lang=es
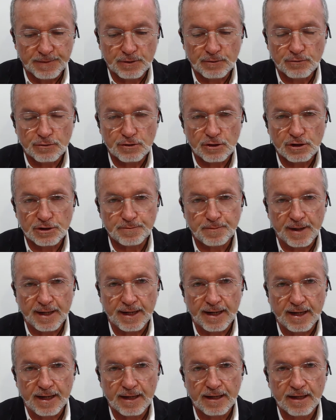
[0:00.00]
minutos
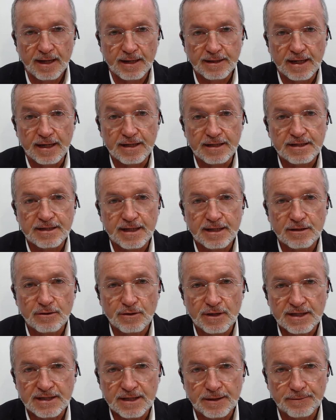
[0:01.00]
para analizar lo
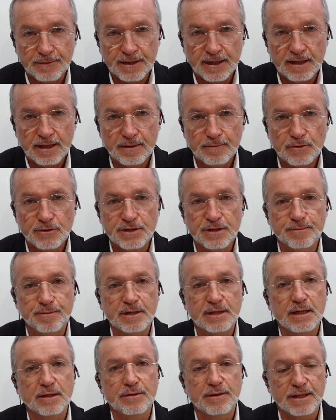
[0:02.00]
que se viene. Hemos
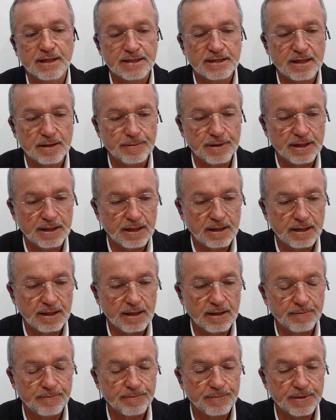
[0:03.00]
invitado en esta
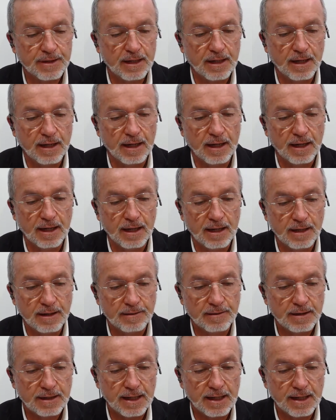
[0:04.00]
mañana a